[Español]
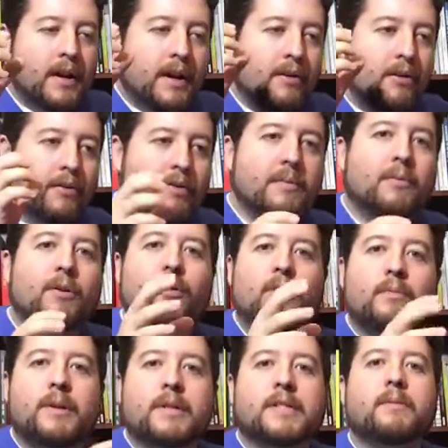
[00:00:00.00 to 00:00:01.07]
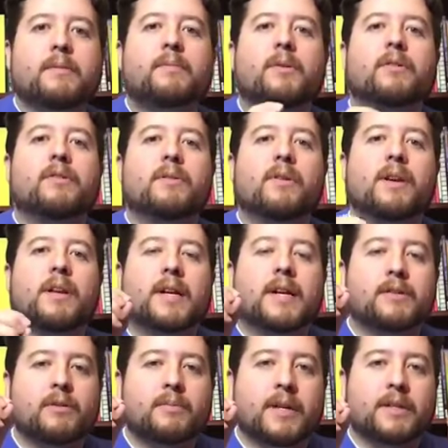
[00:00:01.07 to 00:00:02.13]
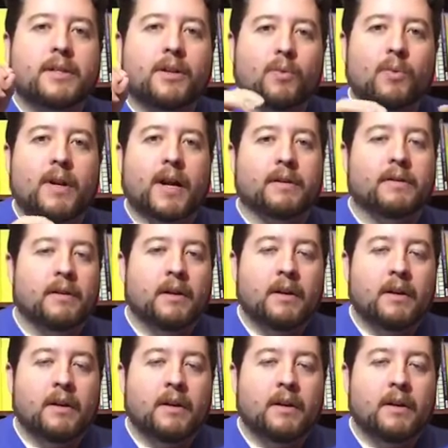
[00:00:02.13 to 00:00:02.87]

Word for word: Lo vemos, lo conversamos, pero vemos el caso particular